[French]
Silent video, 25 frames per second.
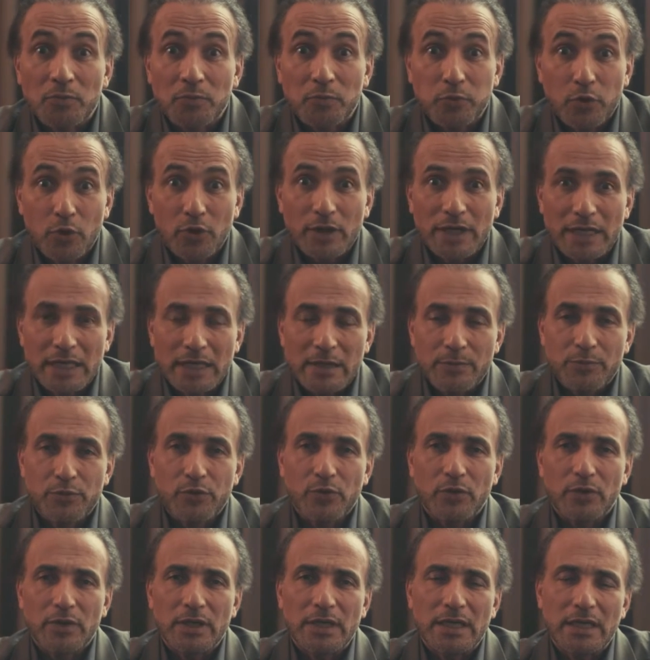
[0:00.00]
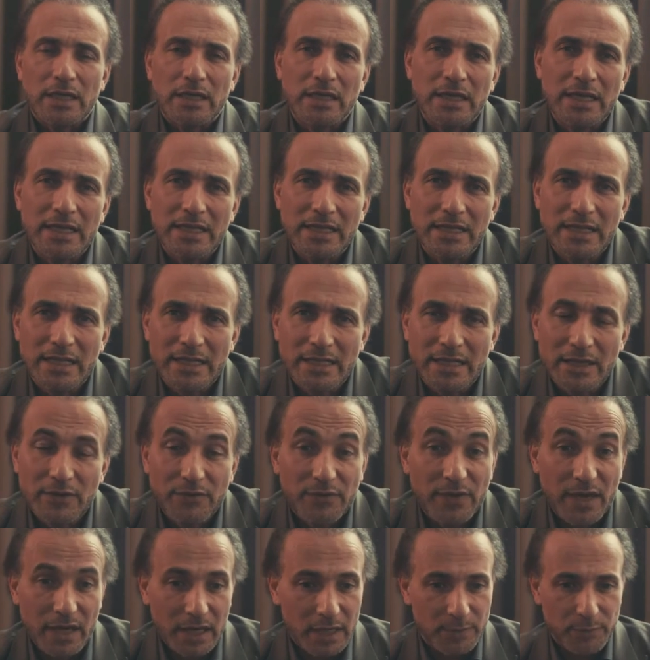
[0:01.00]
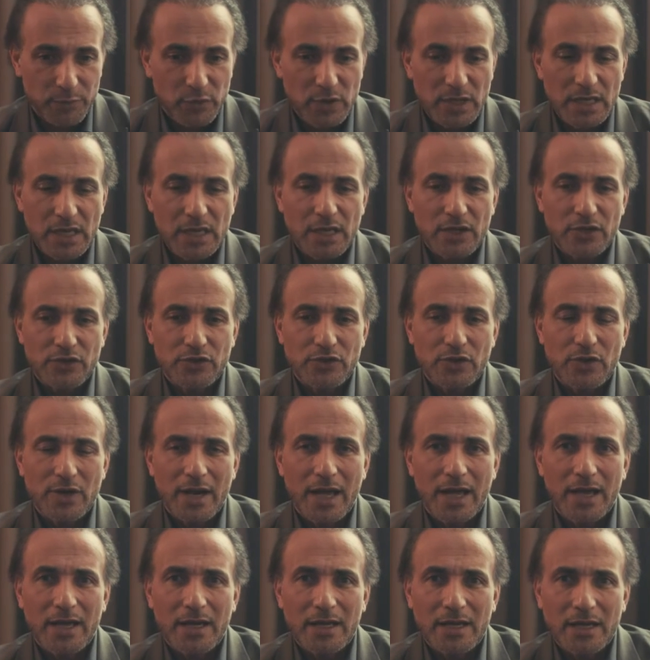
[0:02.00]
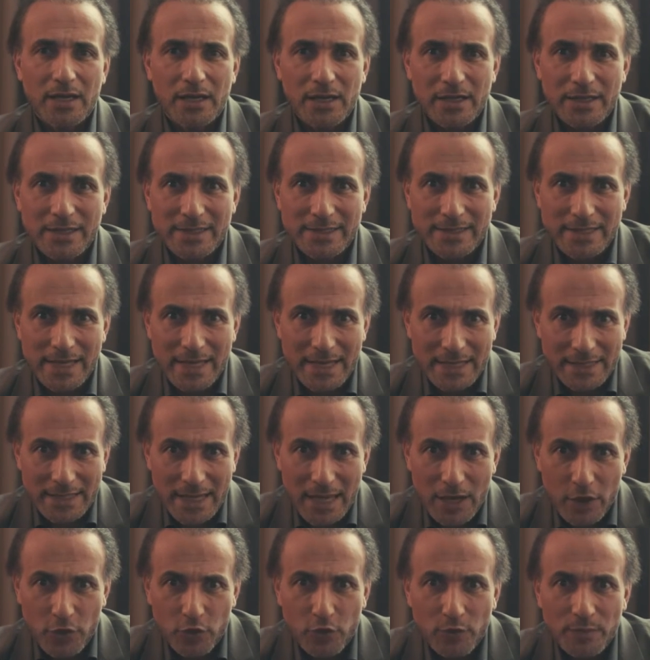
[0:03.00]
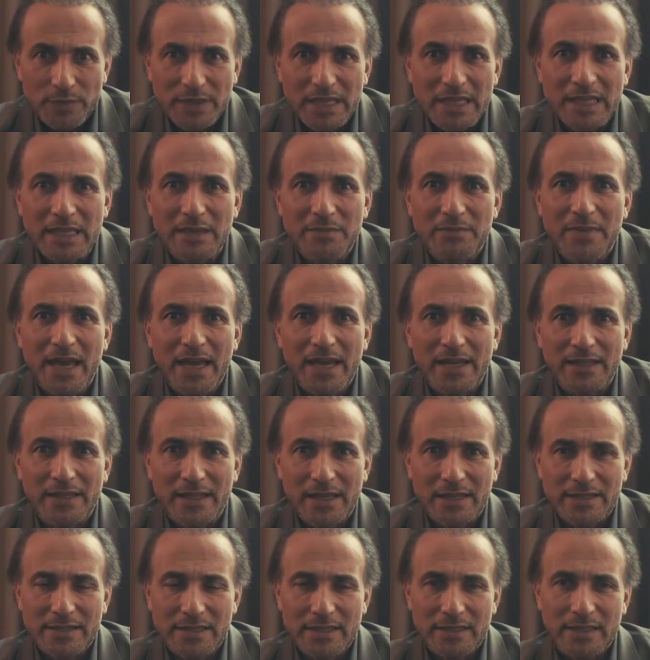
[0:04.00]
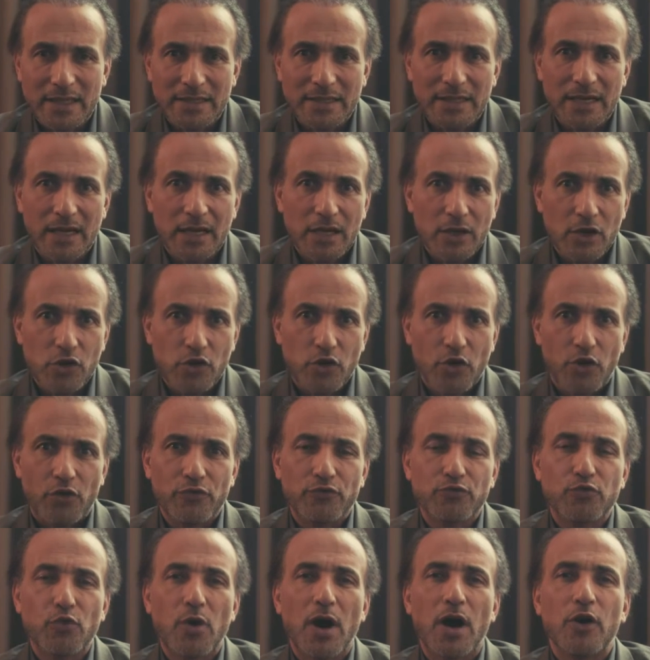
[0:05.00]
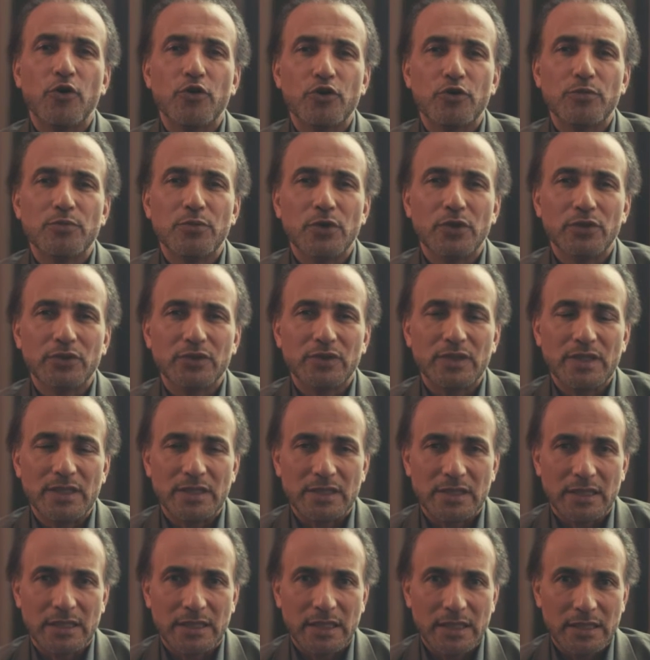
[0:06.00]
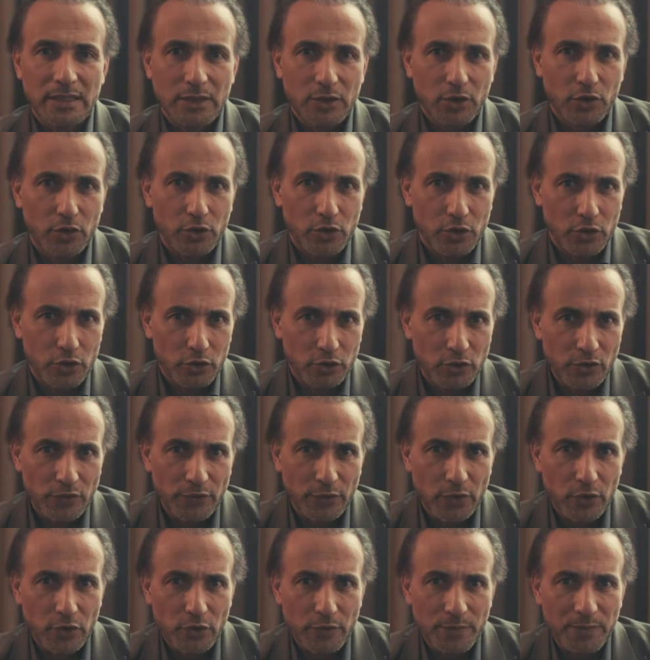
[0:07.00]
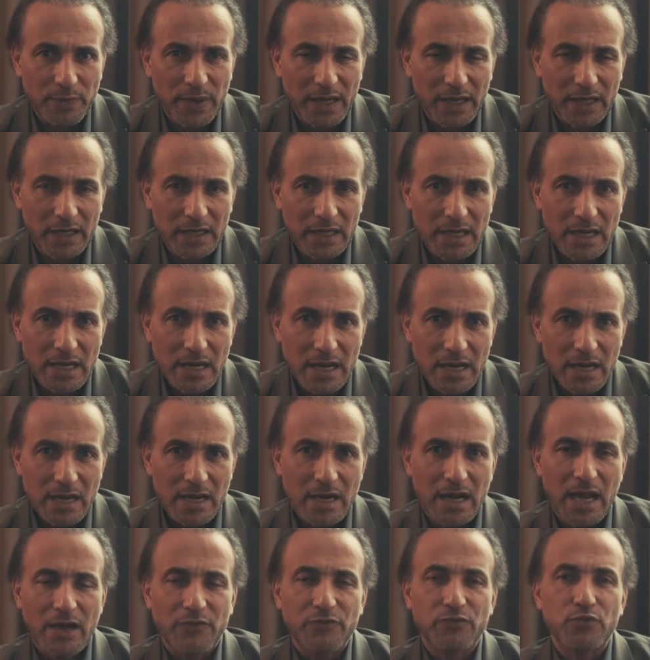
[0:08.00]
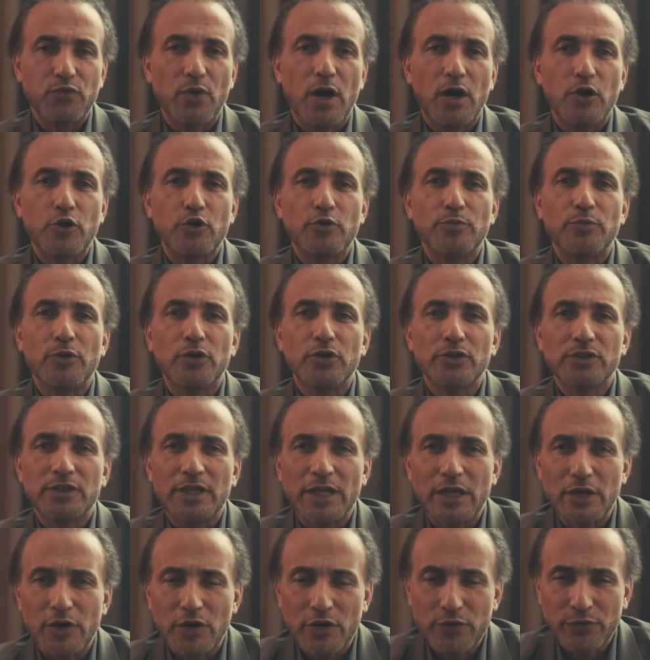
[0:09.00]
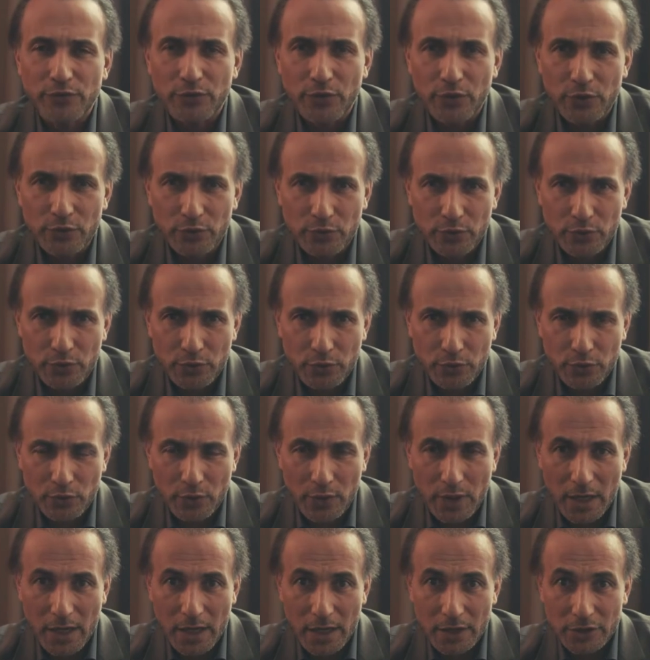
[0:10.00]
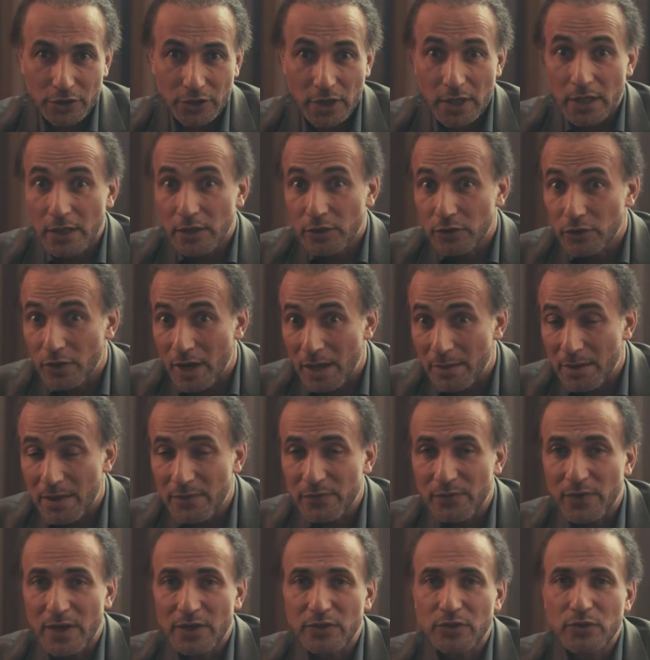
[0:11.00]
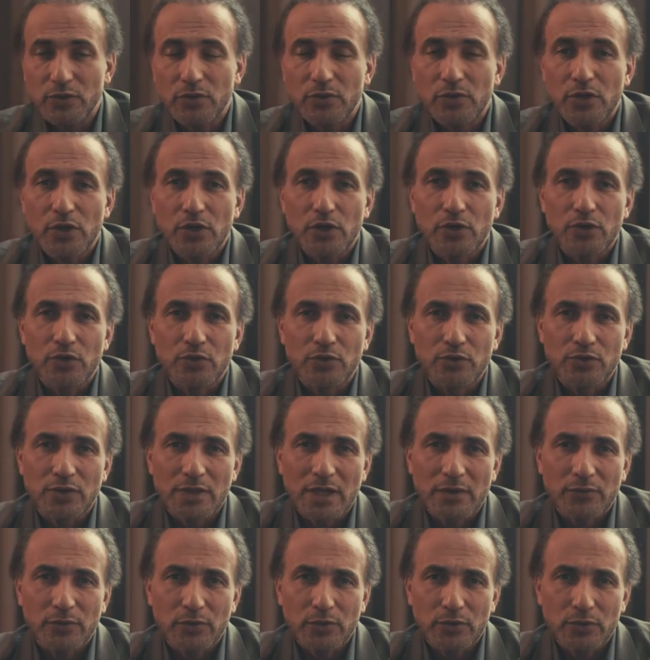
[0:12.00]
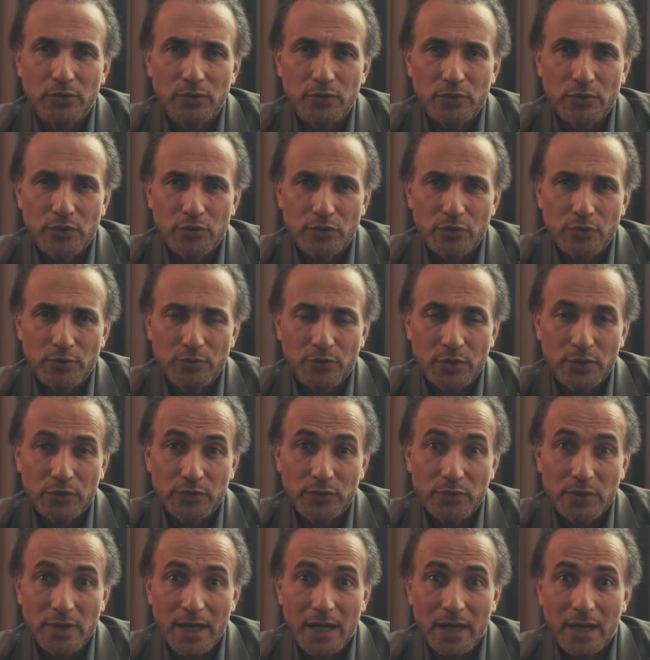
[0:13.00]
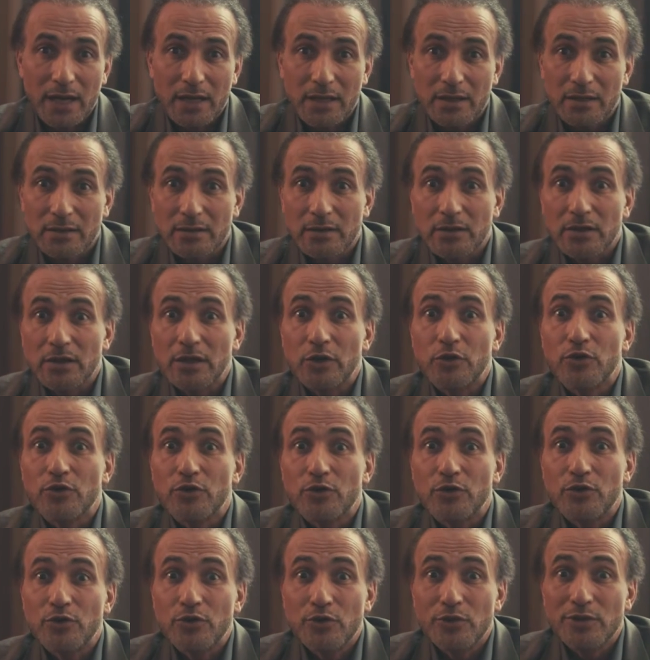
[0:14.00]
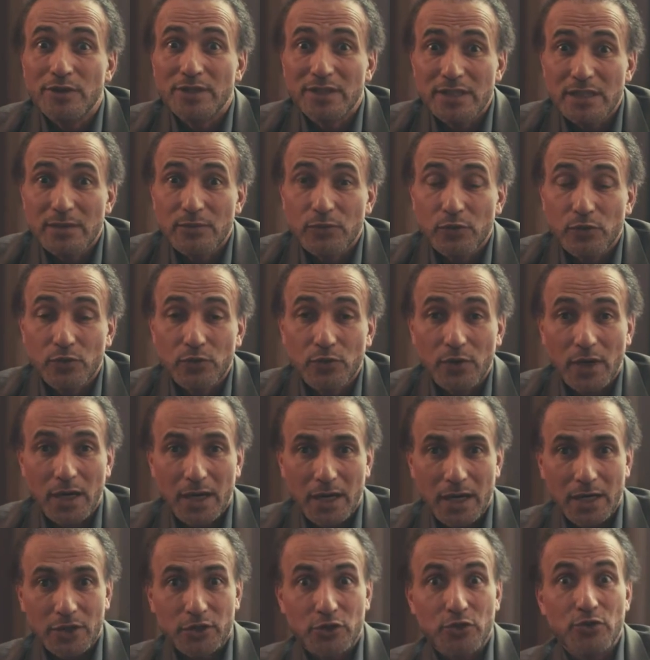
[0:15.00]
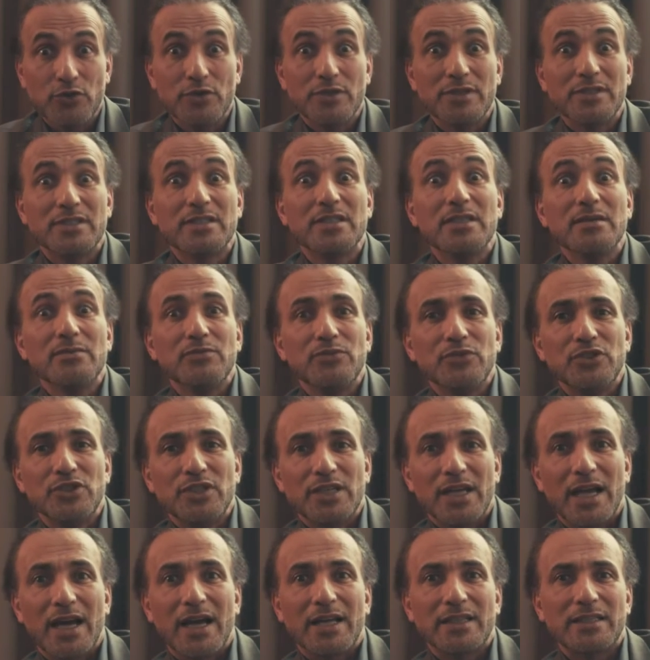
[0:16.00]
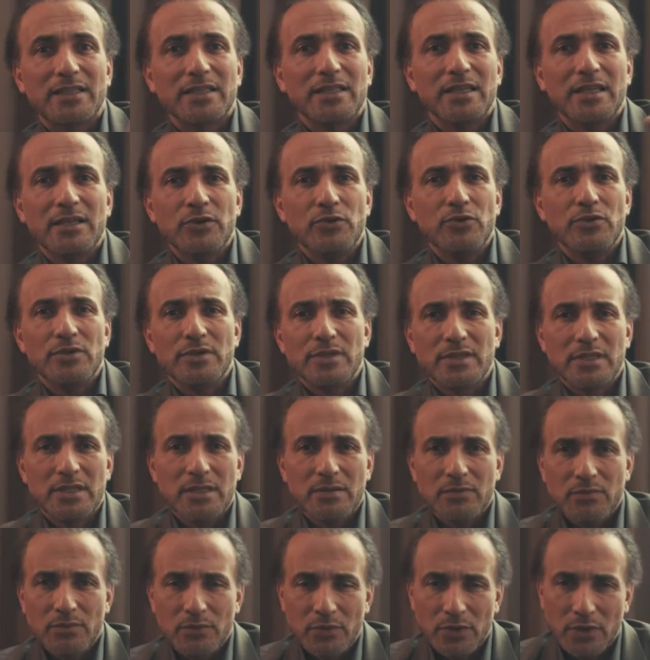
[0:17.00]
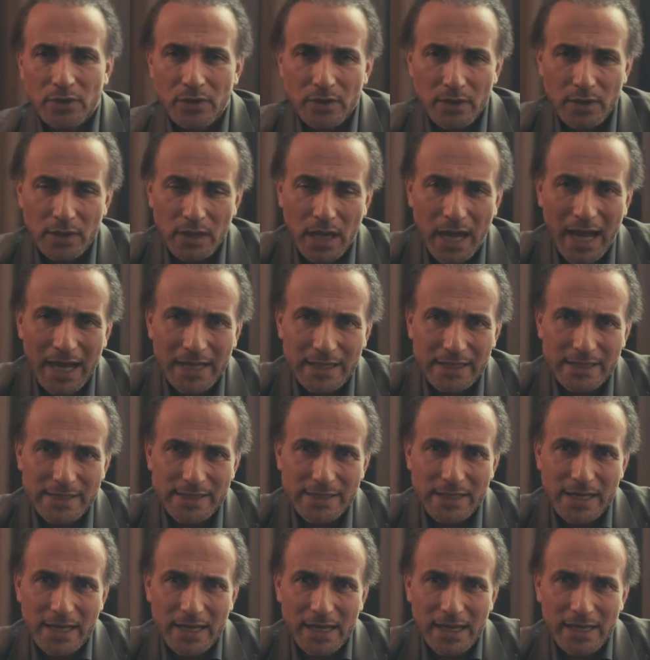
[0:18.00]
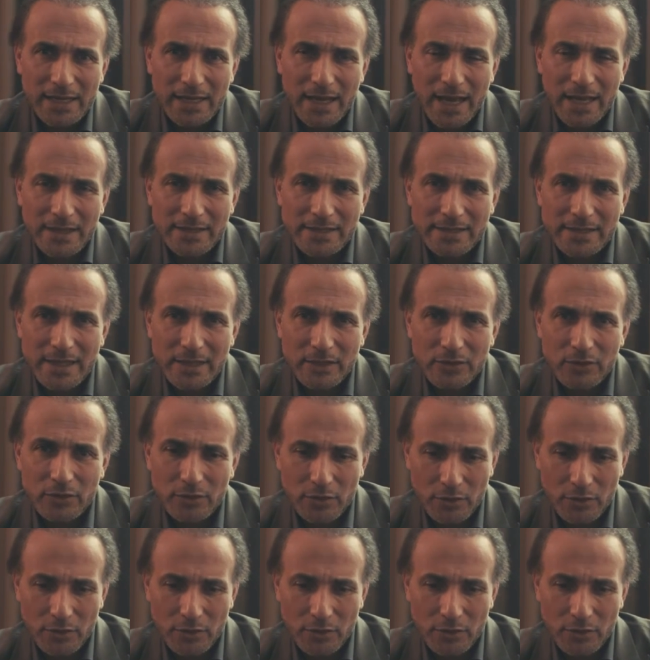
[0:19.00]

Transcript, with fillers: pour, les, pour les, les, défaire, et puis cela, zadahum c'est-à-dire leur foi a c'est-à-dire que devant le péril, la foi augmente et offre du courage. De la même façon que nous avons de ce point de vue-là l'ultime courage, l'ultime djihad, qui est l'ultime euh, accès à, cette